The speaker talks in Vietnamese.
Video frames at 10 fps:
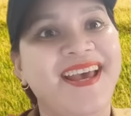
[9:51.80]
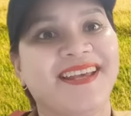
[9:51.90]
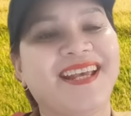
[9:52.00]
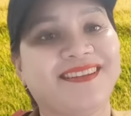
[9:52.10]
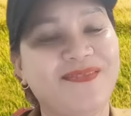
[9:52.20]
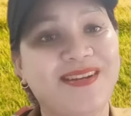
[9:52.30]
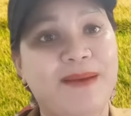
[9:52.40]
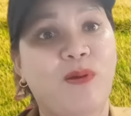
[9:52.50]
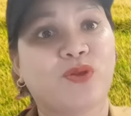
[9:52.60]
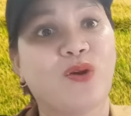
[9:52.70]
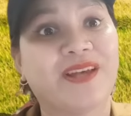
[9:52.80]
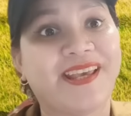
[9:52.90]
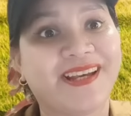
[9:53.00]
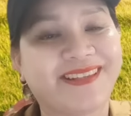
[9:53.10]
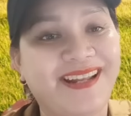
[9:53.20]
cái tưởng mình làm bầu xô
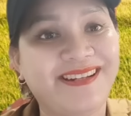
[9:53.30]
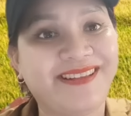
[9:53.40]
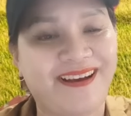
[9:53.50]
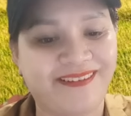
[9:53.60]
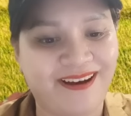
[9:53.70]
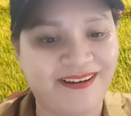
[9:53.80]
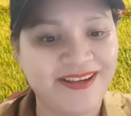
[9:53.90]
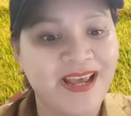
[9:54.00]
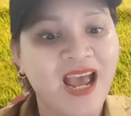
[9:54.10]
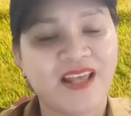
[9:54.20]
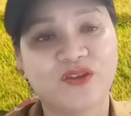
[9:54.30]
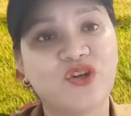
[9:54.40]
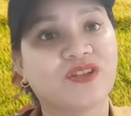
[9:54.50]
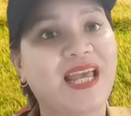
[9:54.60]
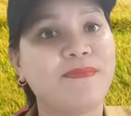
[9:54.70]
thiệt thánh thần ơi
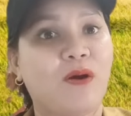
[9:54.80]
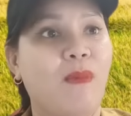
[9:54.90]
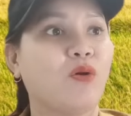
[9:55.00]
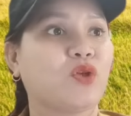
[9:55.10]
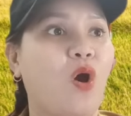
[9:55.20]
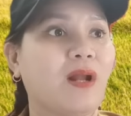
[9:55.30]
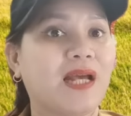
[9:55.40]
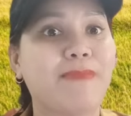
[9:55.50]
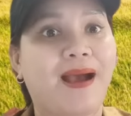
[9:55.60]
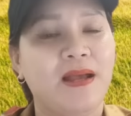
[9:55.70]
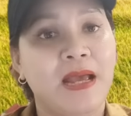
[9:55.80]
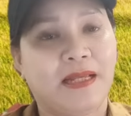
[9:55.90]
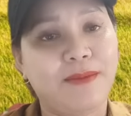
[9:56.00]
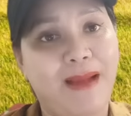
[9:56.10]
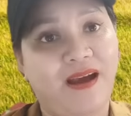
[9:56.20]
chưa thấy bầu bầu xô rồi cái mặt
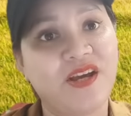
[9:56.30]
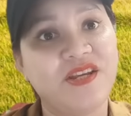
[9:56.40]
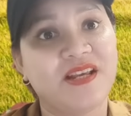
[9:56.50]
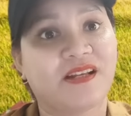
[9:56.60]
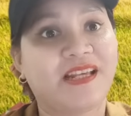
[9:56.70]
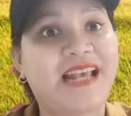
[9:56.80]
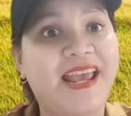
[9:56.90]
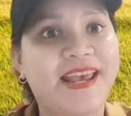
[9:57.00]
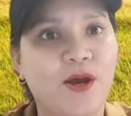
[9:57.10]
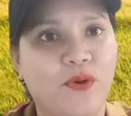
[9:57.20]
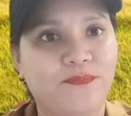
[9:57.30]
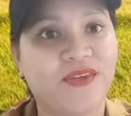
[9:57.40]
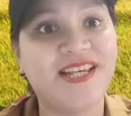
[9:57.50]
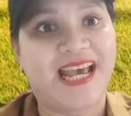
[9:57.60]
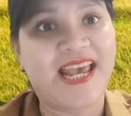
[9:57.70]
cái mặt y như là cái ngải heo
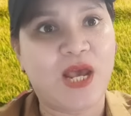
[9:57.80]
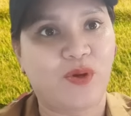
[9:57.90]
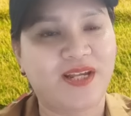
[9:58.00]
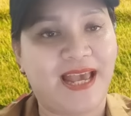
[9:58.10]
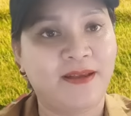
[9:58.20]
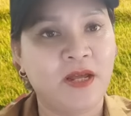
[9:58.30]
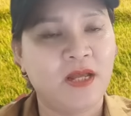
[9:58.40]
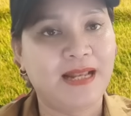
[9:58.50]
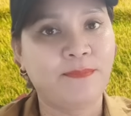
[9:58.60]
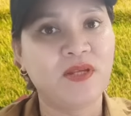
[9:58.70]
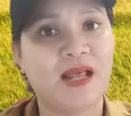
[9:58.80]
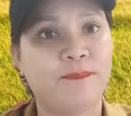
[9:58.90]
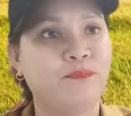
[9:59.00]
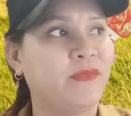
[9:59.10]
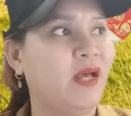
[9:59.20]
y ngải heo cái nha làm như ờ,
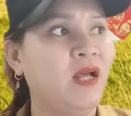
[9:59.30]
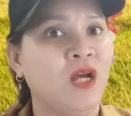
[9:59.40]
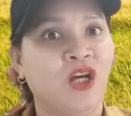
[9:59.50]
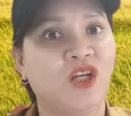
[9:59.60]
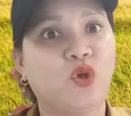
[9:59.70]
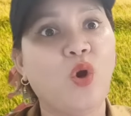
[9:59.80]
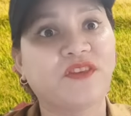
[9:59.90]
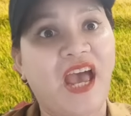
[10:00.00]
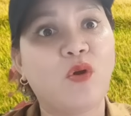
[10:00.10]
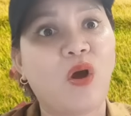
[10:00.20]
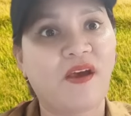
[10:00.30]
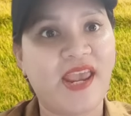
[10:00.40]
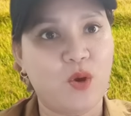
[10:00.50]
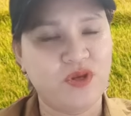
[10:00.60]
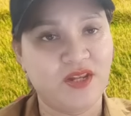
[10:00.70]
là, chúa tể của loài
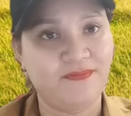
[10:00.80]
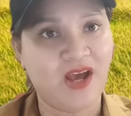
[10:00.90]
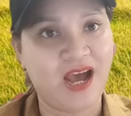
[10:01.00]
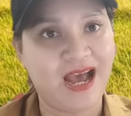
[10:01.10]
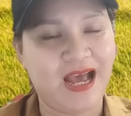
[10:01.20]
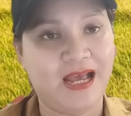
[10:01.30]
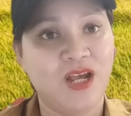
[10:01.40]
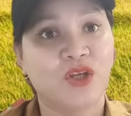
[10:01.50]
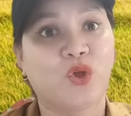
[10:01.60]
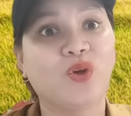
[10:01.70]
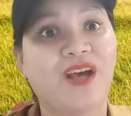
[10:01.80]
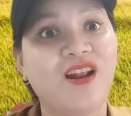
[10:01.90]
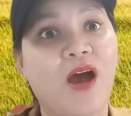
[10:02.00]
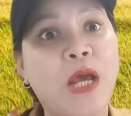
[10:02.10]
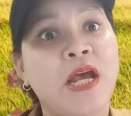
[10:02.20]
heo cái gì đó đó chúa tể
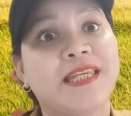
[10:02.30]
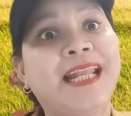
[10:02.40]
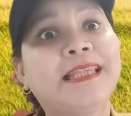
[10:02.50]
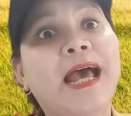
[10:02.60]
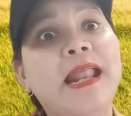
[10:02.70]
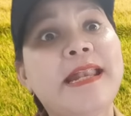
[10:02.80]
loài heo nhanh tay lên